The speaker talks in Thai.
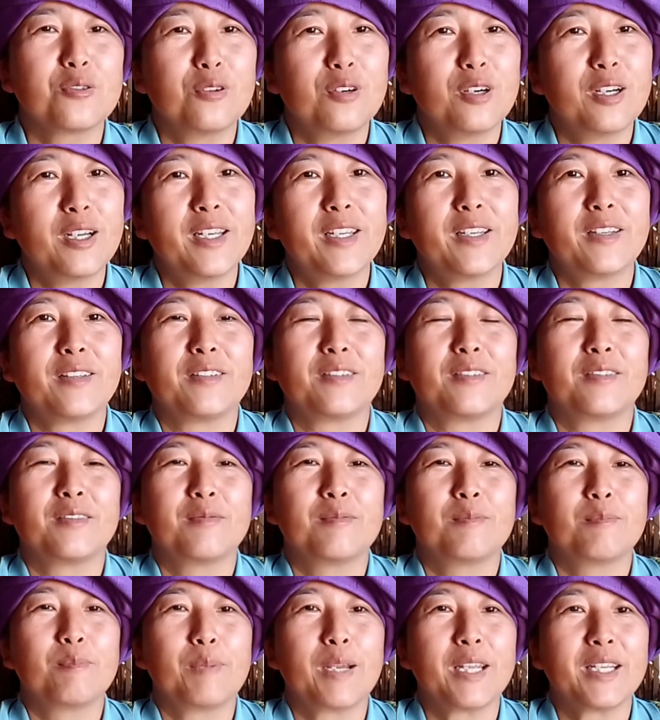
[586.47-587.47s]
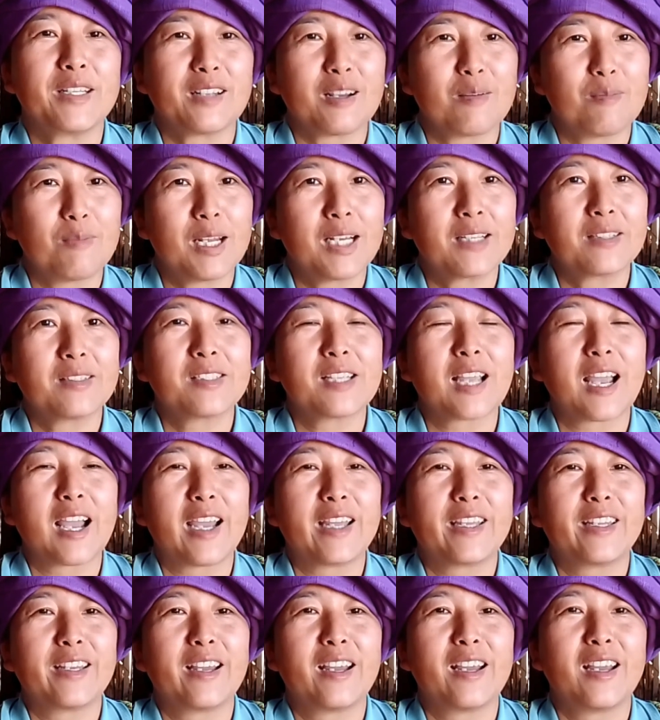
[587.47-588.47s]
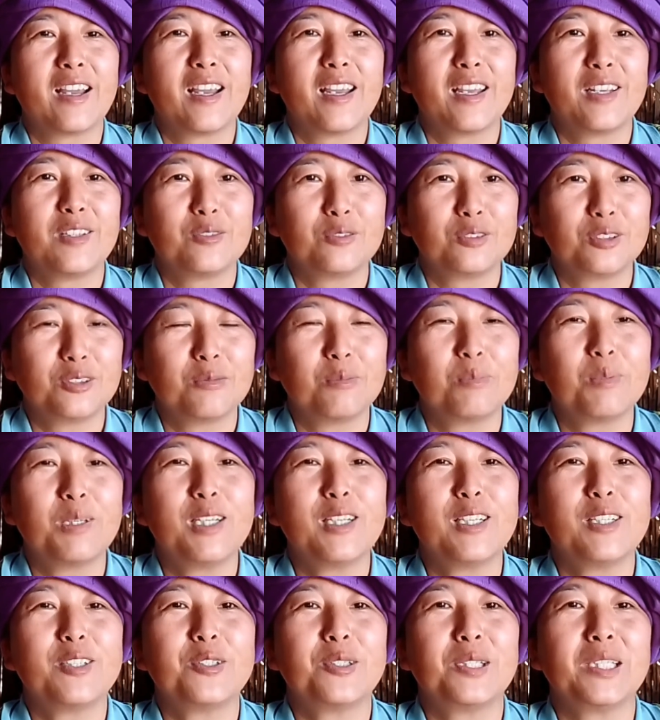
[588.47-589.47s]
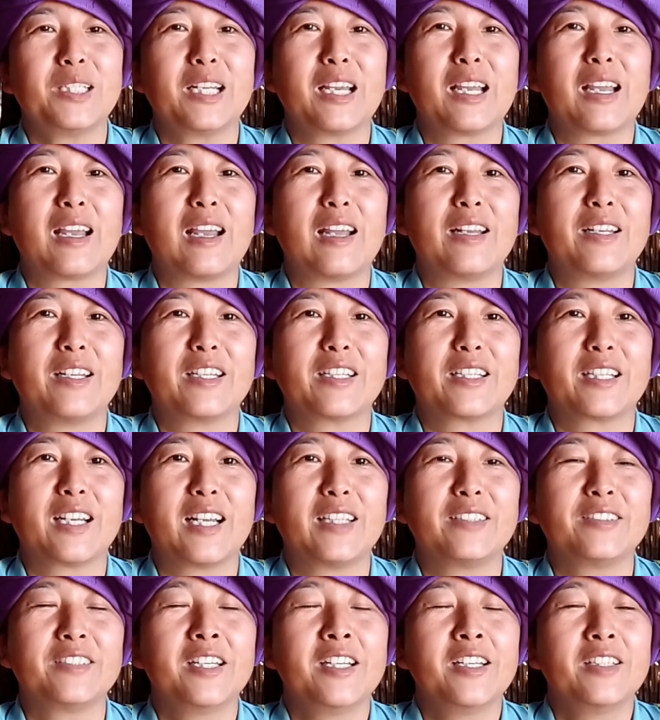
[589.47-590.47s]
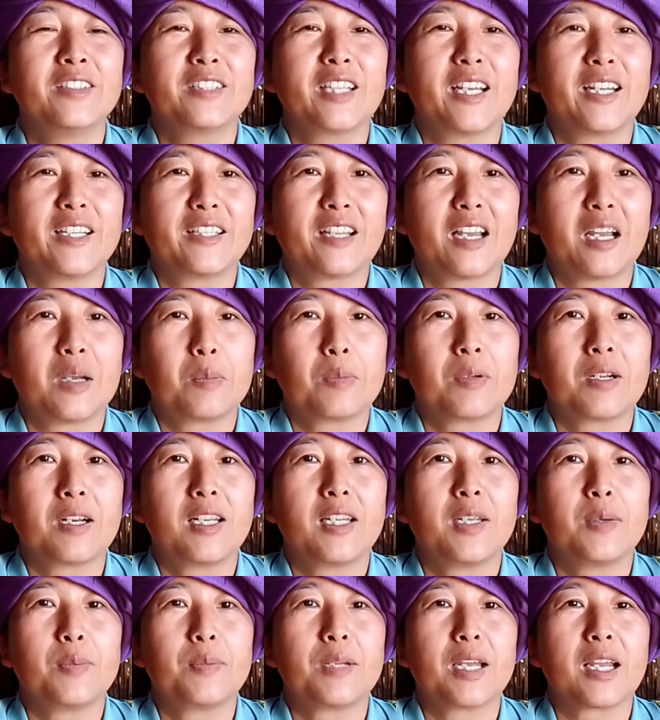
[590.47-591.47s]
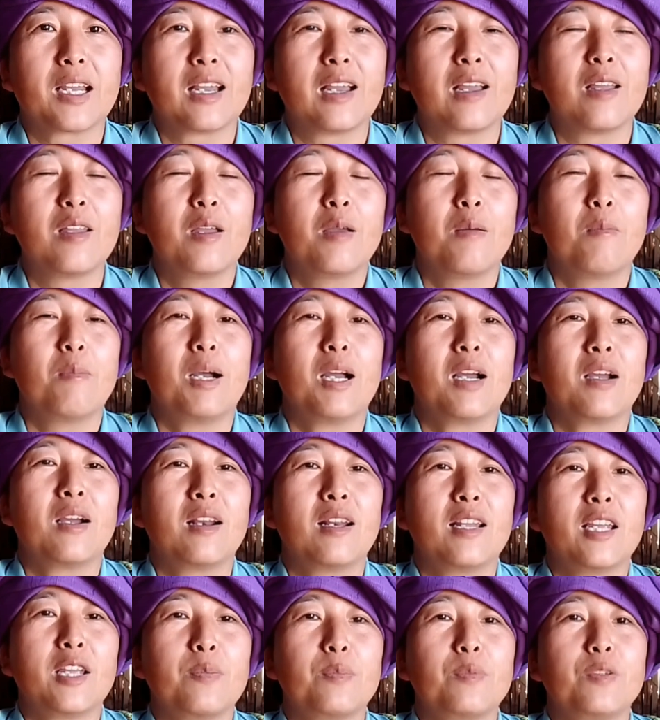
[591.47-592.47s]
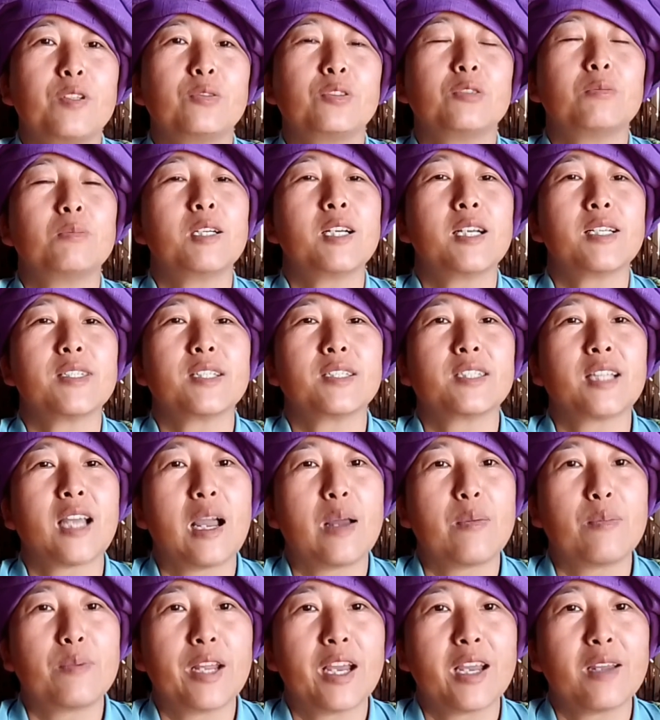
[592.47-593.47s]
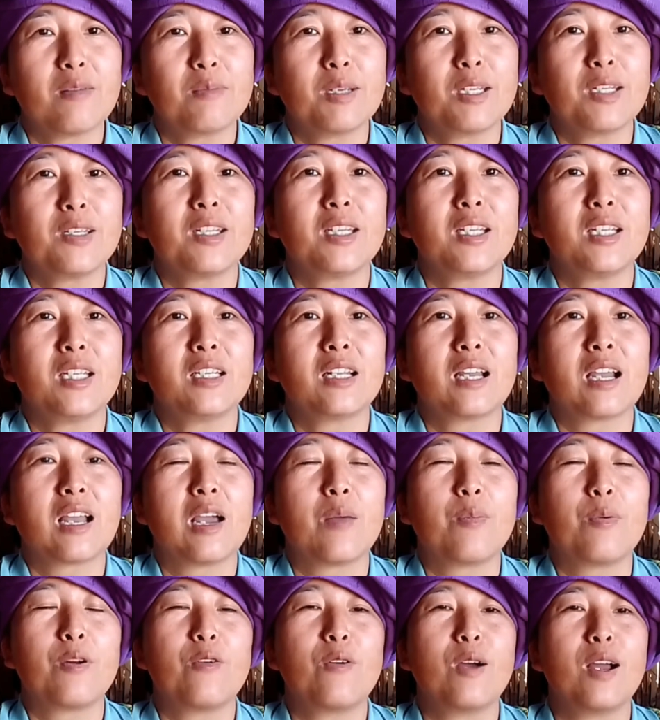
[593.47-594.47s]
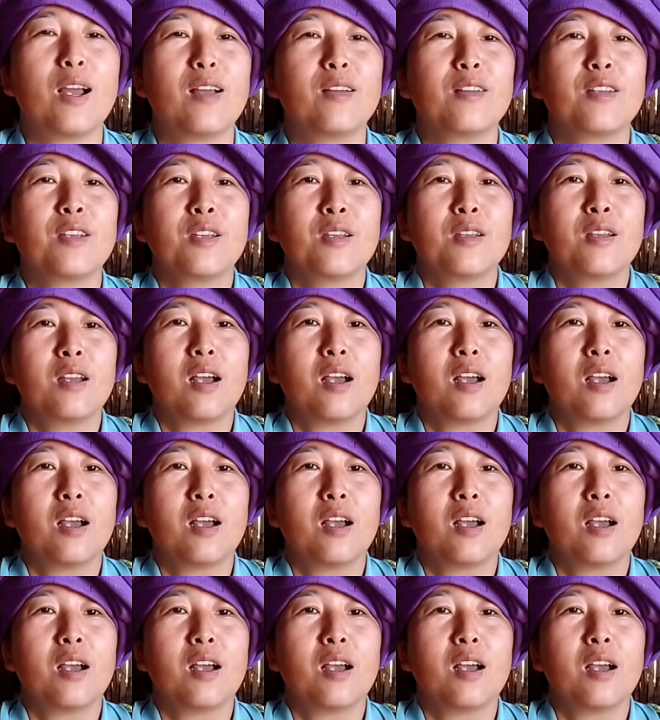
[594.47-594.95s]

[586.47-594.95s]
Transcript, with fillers: ช่วยเป็นกำลังใจให้ยูทูบเบอร์ด้วยนะคะ ในการถ่ายทำคลิปนะคะ บางคลิปยูทูบเบอร์จะทำได้ไม่ดีนะคะ เพราะว่า